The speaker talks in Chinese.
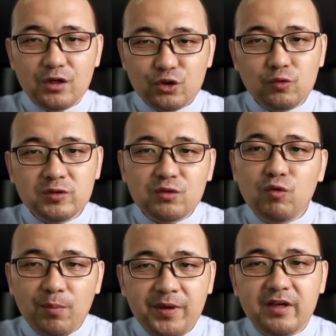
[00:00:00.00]
数字
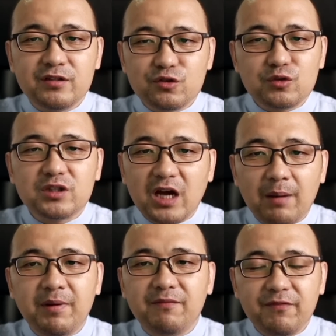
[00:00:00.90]
货币就是他
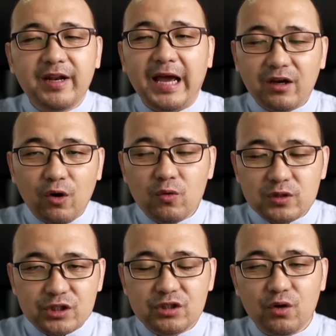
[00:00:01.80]
们未来控
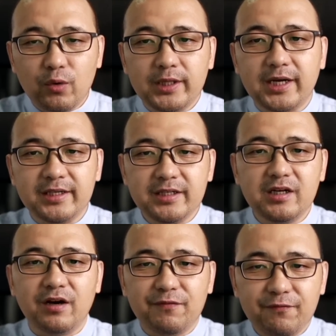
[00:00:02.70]
制社会的一
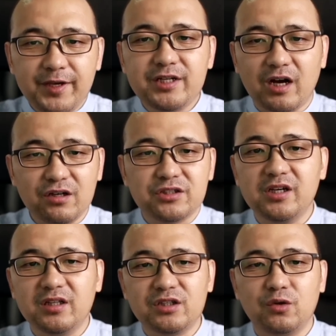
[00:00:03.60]
个非常邪
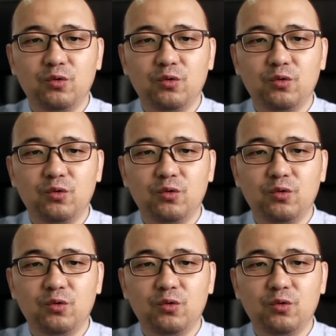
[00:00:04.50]
恶的手